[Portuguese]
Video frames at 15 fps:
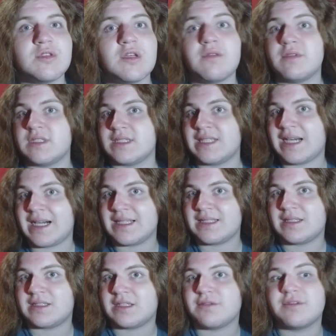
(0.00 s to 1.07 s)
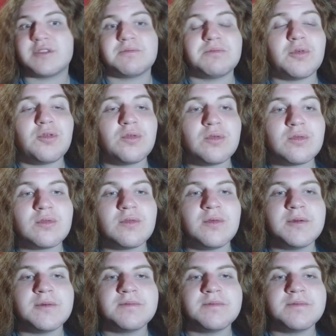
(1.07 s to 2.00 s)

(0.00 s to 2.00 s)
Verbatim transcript: talvez nada, talvez pouco.